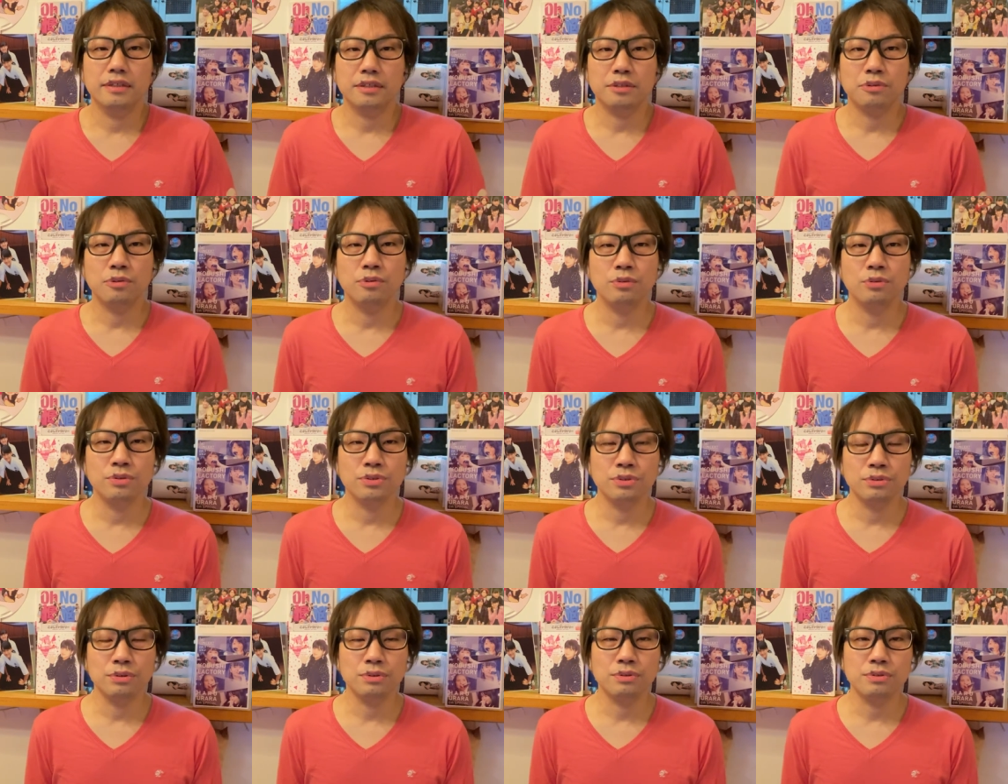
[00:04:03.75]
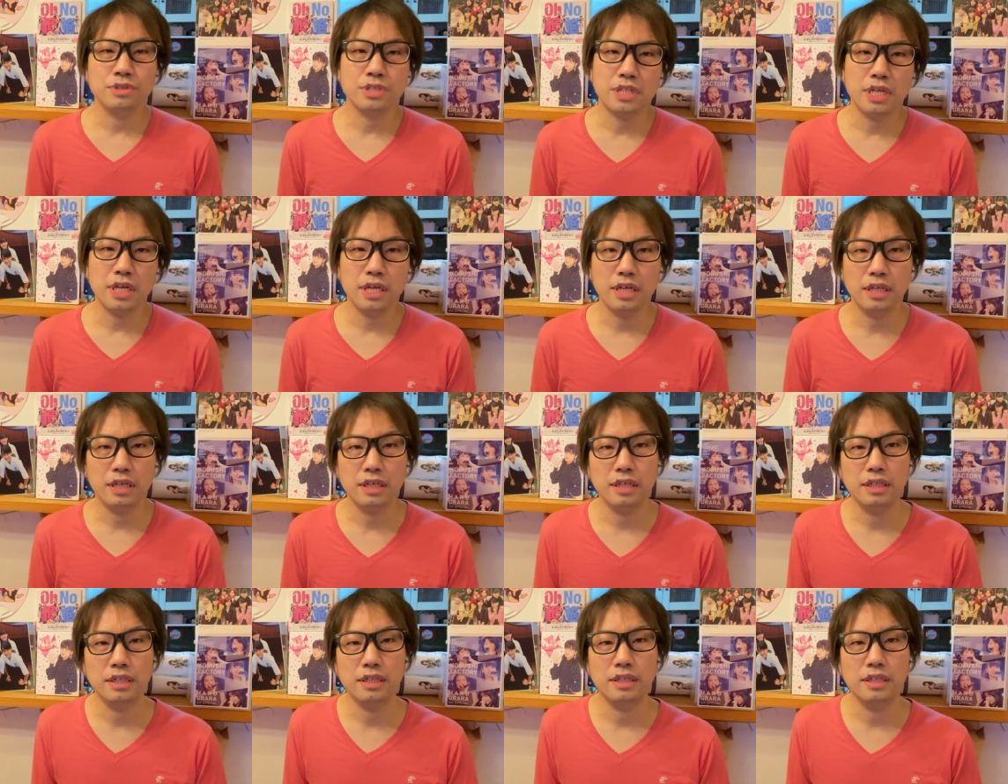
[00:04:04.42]
構造として
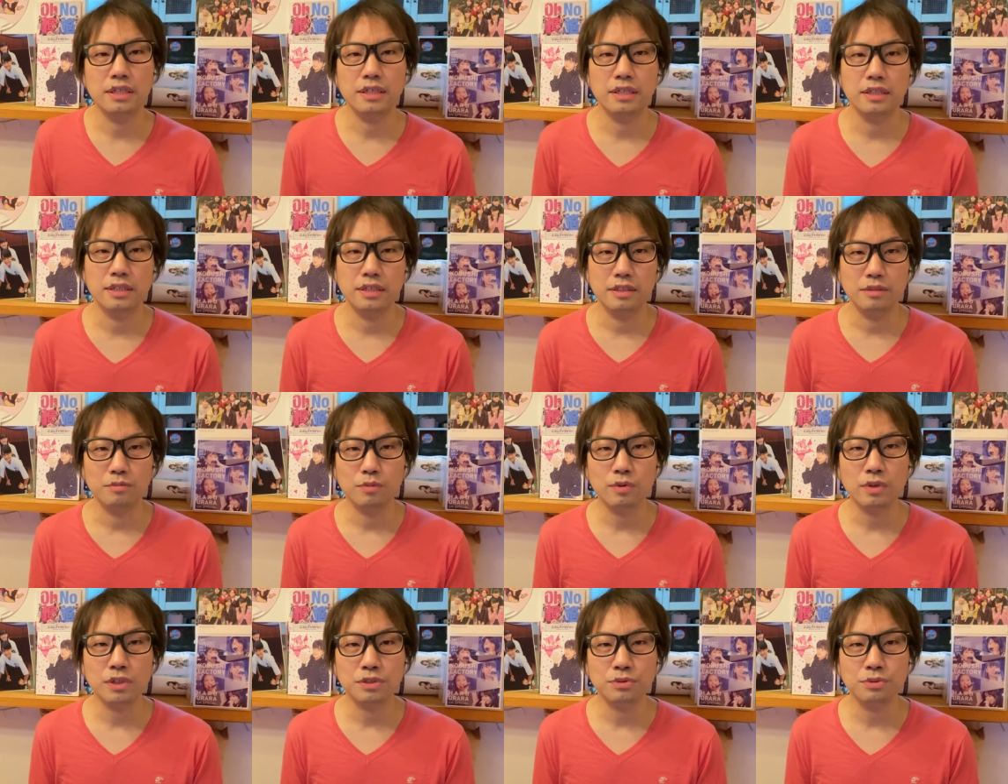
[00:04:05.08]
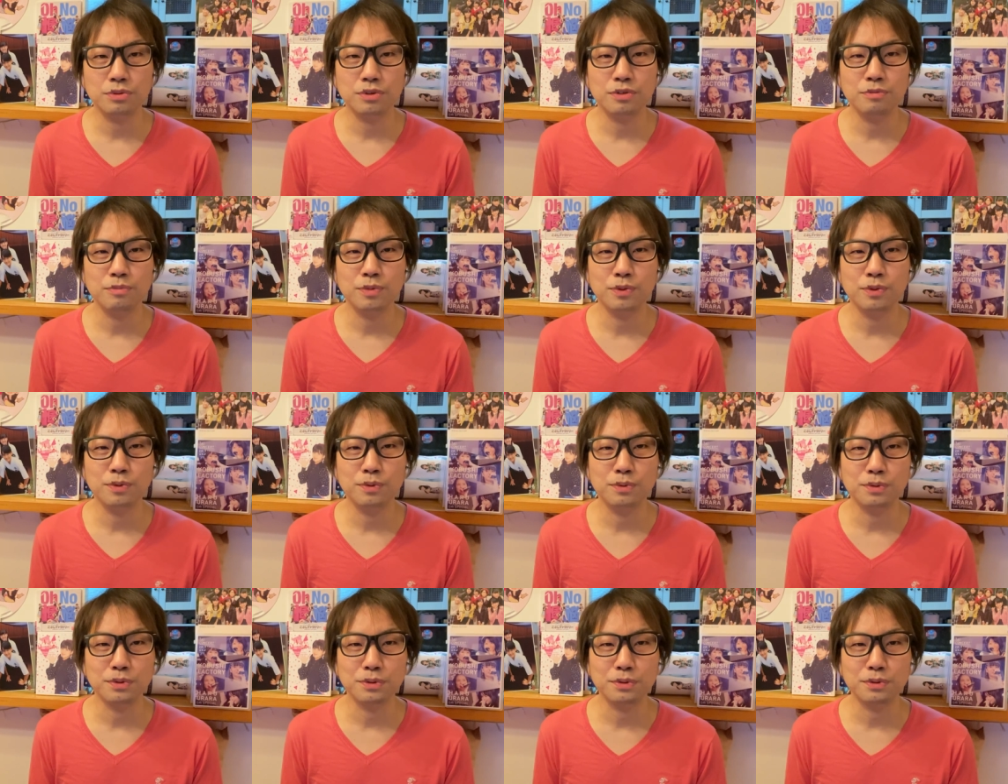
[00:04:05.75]
僕はそういうも
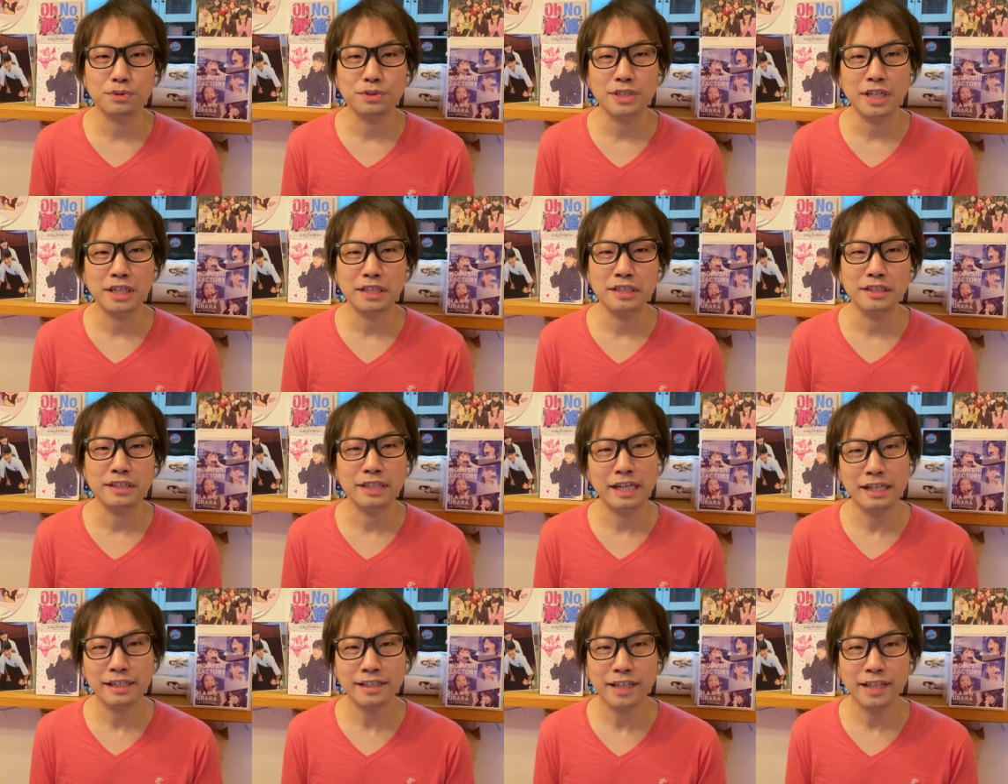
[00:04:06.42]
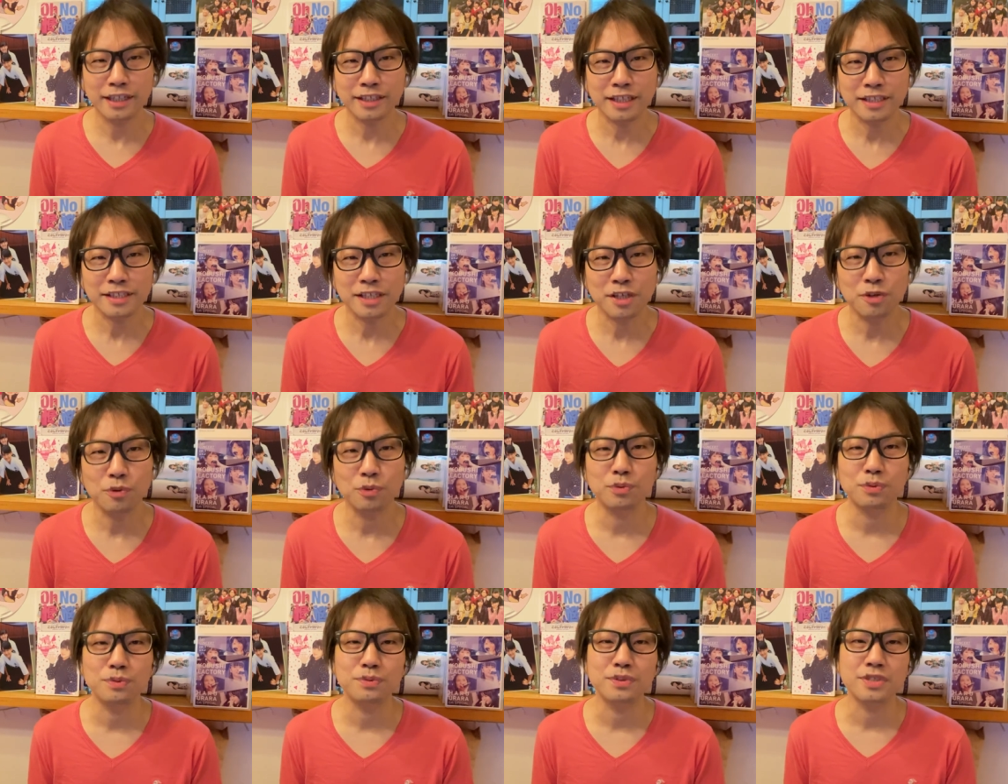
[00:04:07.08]
のを一つ成り立たせ
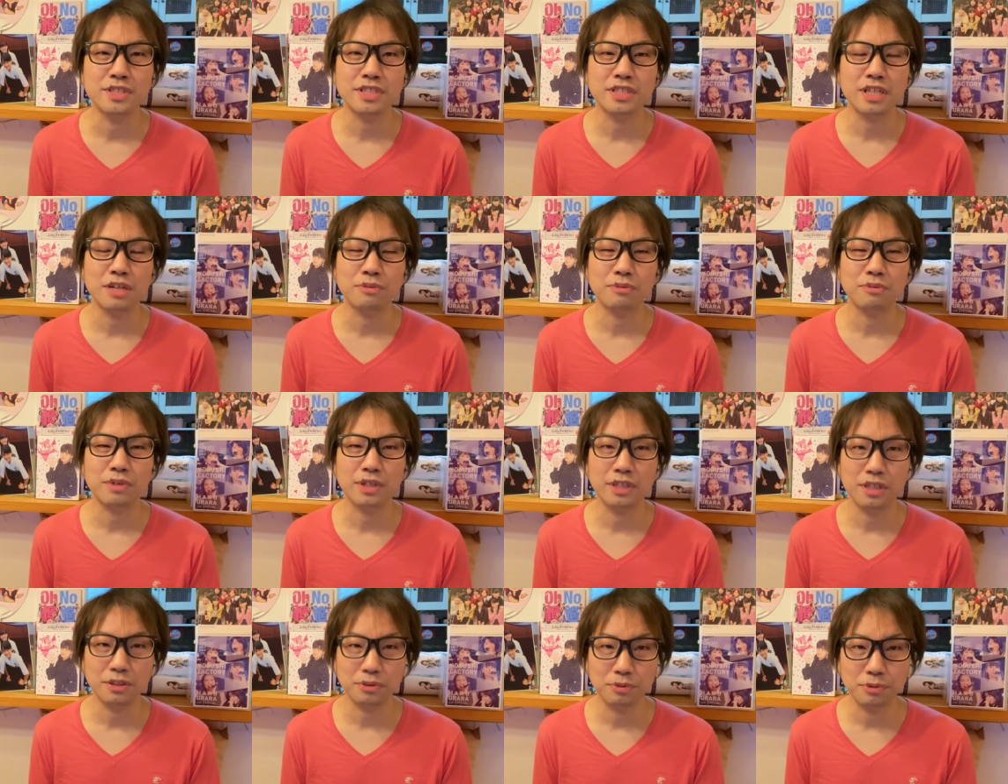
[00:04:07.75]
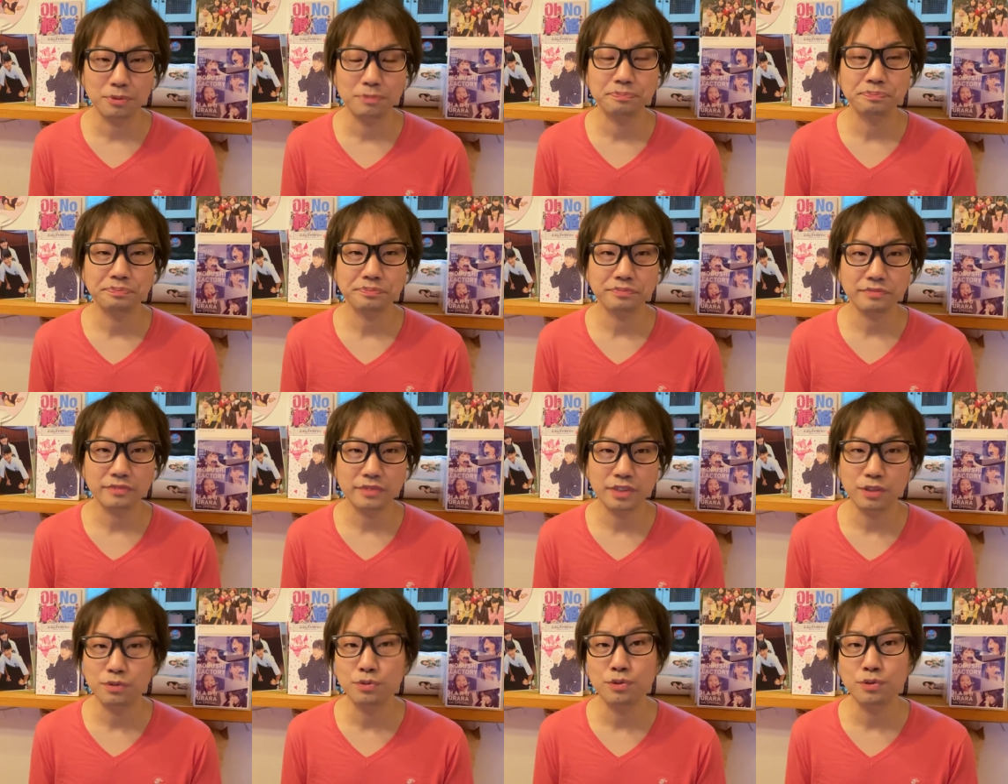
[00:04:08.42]
ようというふうにしたのかなと
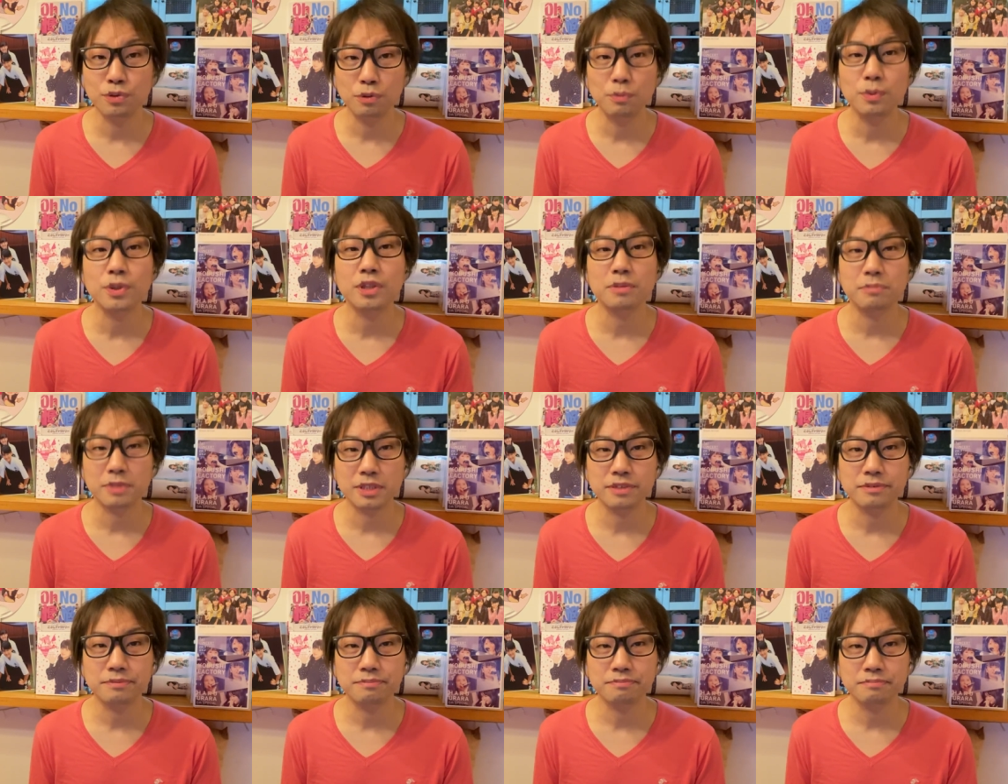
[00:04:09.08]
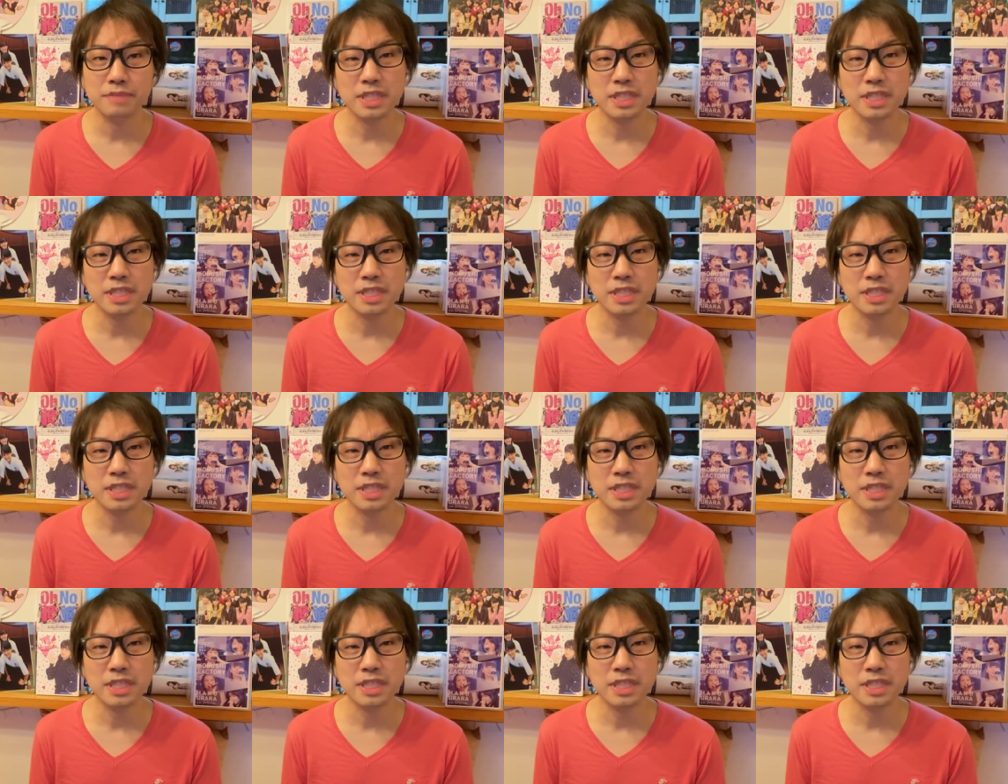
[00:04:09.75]
いうふうに思ってます。